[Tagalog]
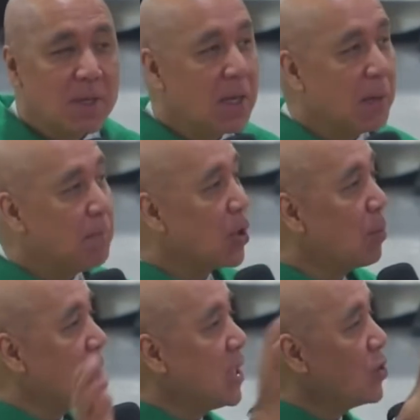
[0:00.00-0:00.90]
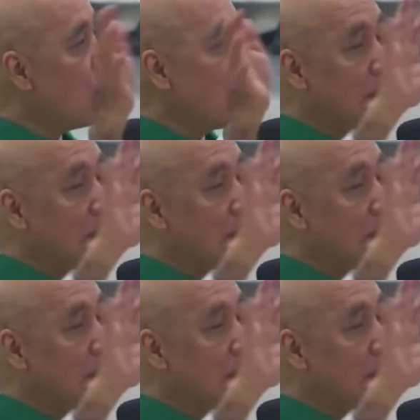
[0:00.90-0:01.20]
Meron ba dito walang